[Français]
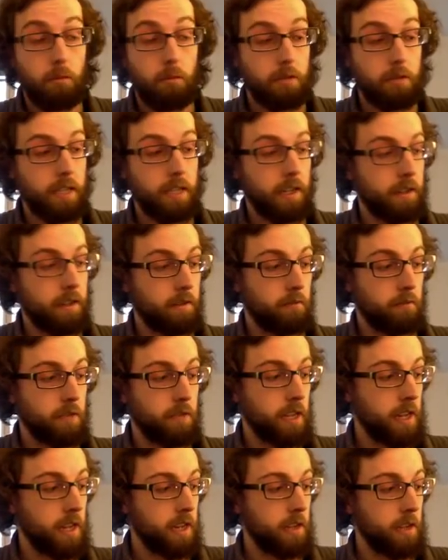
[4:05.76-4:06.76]
Pour ça vous
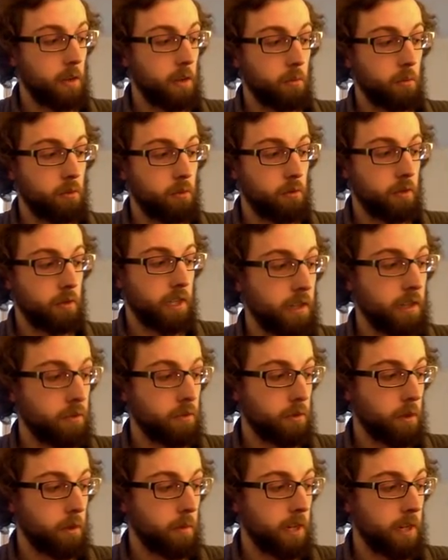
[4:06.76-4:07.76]
allez aller dans le menu qui y a
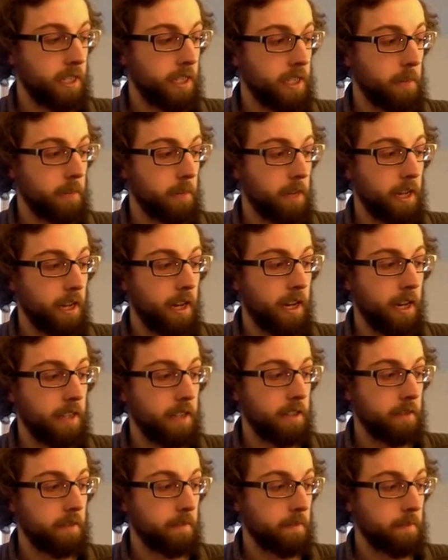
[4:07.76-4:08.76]
juste en bas qui s'appelle
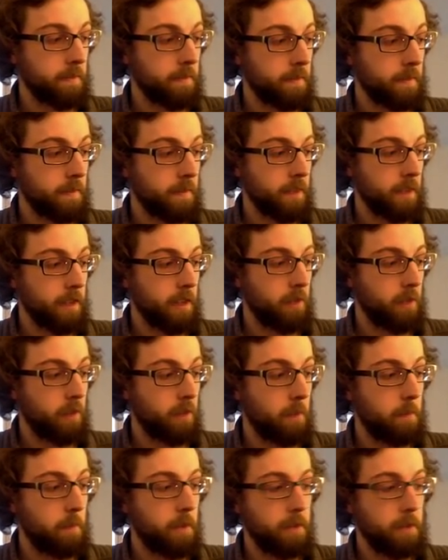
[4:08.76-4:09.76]
Add, et on va
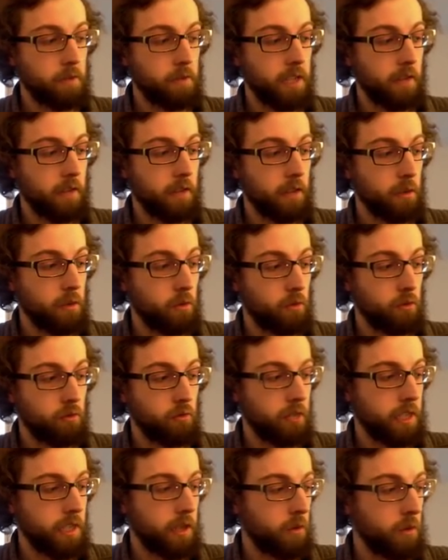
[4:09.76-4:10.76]
pas se servir de tout ce
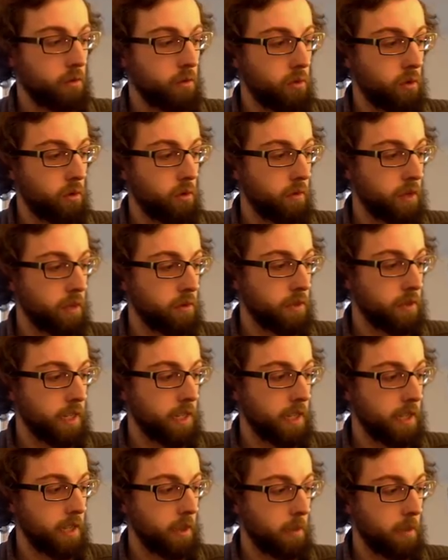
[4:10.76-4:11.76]
qu'il y a autour, on va juste
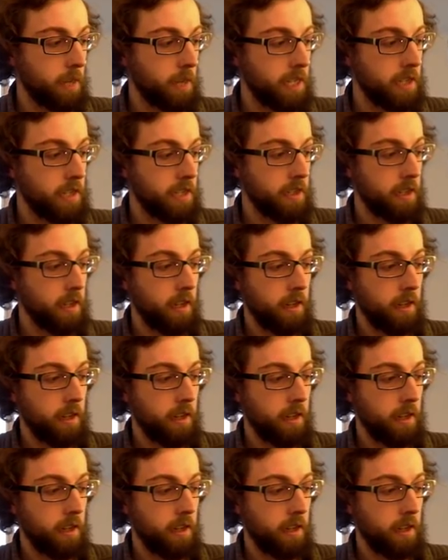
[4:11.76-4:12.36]
aller dans Mesh,